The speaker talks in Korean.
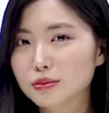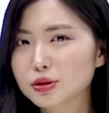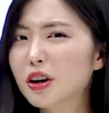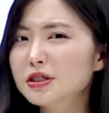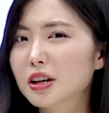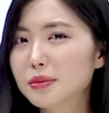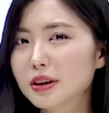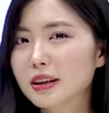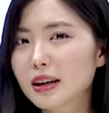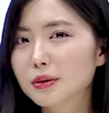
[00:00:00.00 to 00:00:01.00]
부연
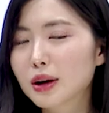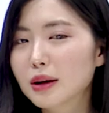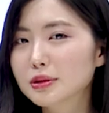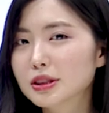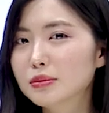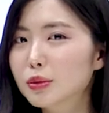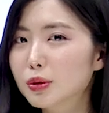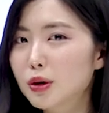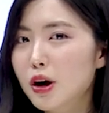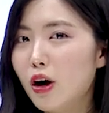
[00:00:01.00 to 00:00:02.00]
설명이라고 하면
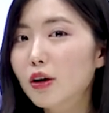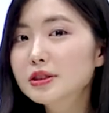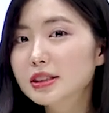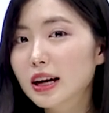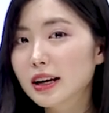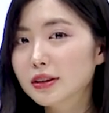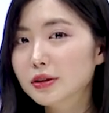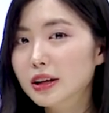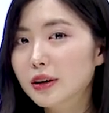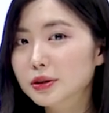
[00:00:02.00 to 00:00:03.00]
뭐 언제 할
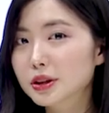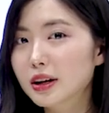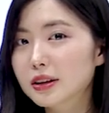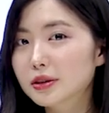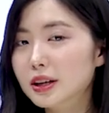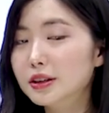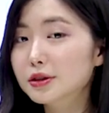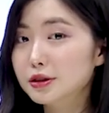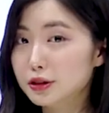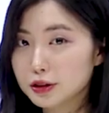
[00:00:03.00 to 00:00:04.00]
거다, 어서 할 거다
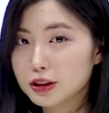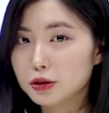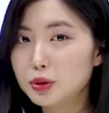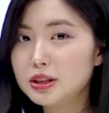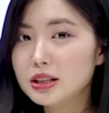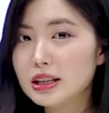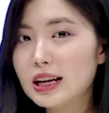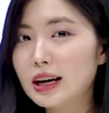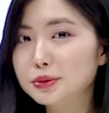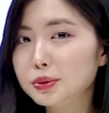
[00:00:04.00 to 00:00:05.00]
이런 이렇게 위치나
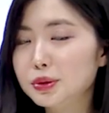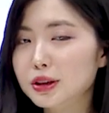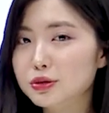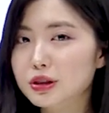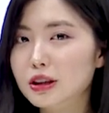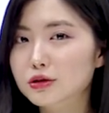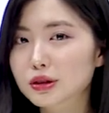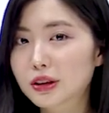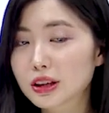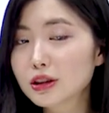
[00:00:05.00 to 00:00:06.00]
장소도 될 수
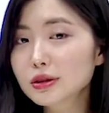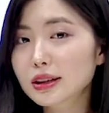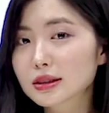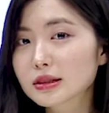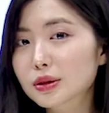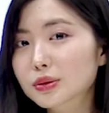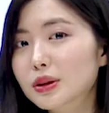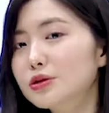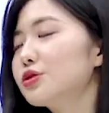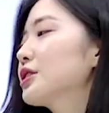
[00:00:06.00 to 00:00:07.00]
있겠고요. 이유 같은 것도
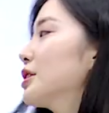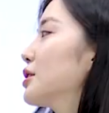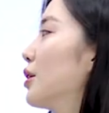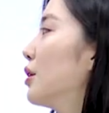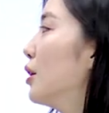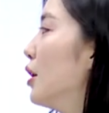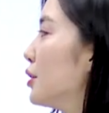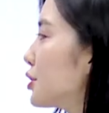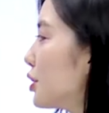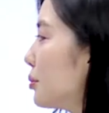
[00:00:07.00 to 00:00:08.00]
할 수 있겠죠.
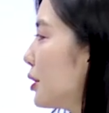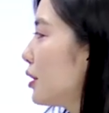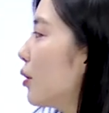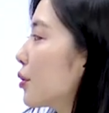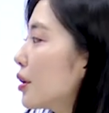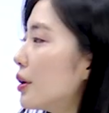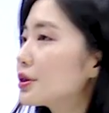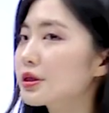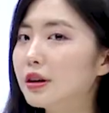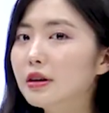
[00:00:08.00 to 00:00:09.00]
시험이
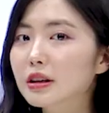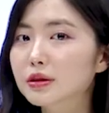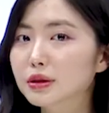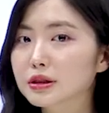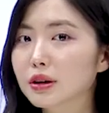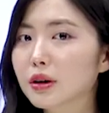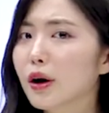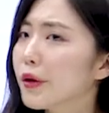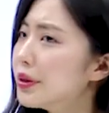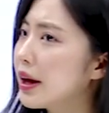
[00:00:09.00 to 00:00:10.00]
어려웠어요? 라고 해서
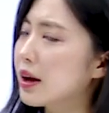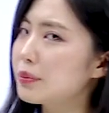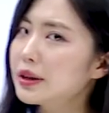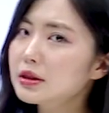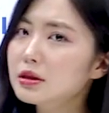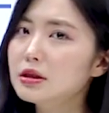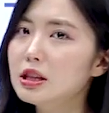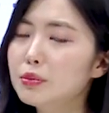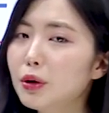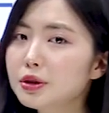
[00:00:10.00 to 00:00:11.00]
네, 파트
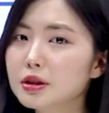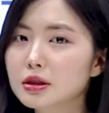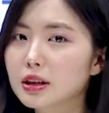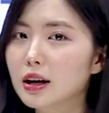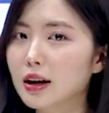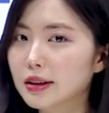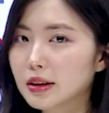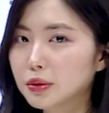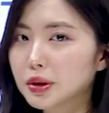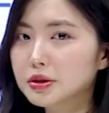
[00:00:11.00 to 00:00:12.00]
이 번이 듣기가
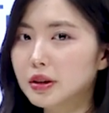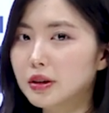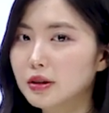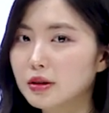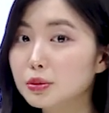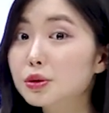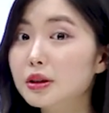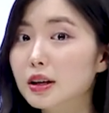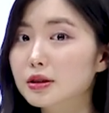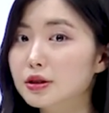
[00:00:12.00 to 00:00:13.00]
까다로웠어요. 뭐
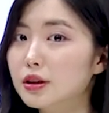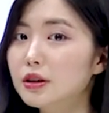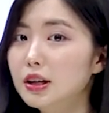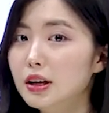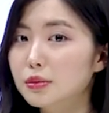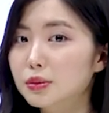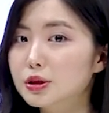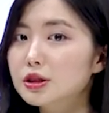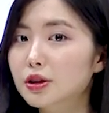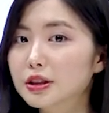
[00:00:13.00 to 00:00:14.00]
이렇게, 그죠? 뭐
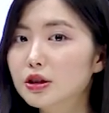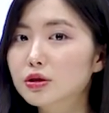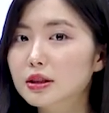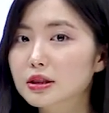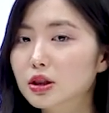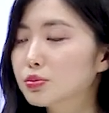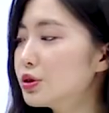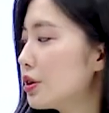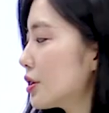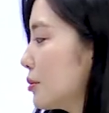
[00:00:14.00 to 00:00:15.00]
그런 이유 같은 걸
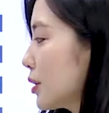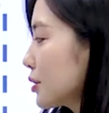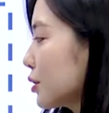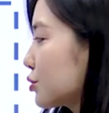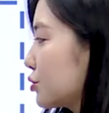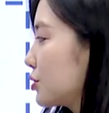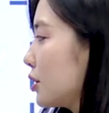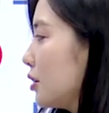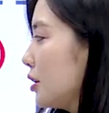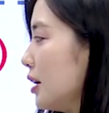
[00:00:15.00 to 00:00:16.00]
부연 설명을 더 주는
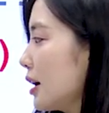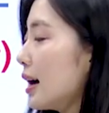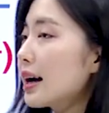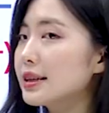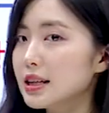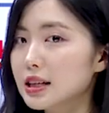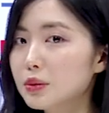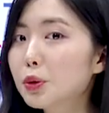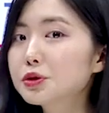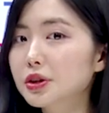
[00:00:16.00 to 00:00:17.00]
거가 가장
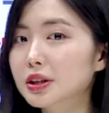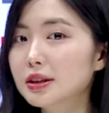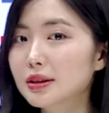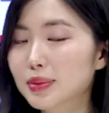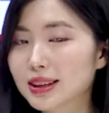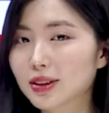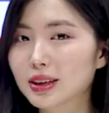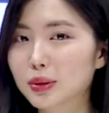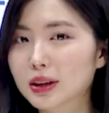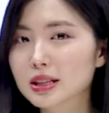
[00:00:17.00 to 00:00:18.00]
기본적인 패턴이
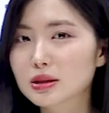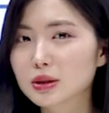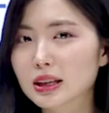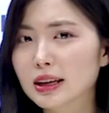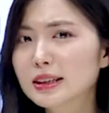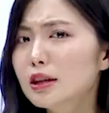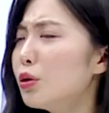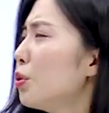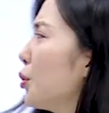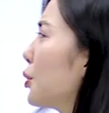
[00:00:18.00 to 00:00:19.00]
되겠습니다. 어,
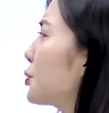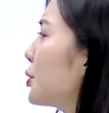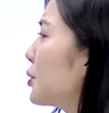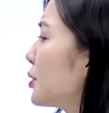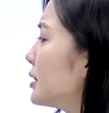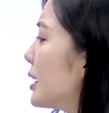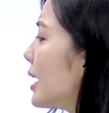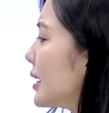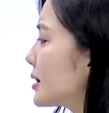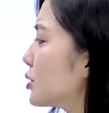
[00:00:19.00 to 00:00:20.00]
어려웠던 건 근데
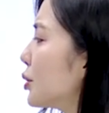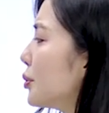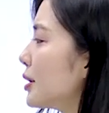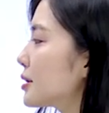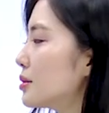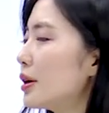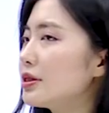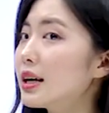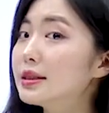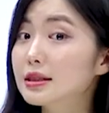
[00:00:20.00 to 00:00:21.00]
yes, no 했으면
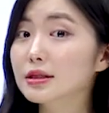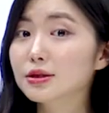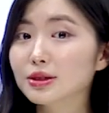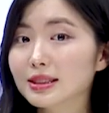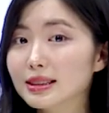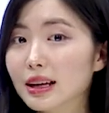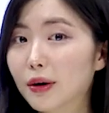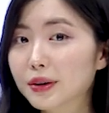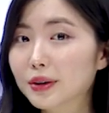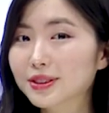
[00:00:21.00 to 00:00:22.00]
잘 찍을 수 있는데
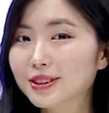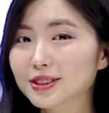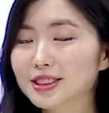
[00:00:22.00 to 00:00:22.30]
어려웠던 건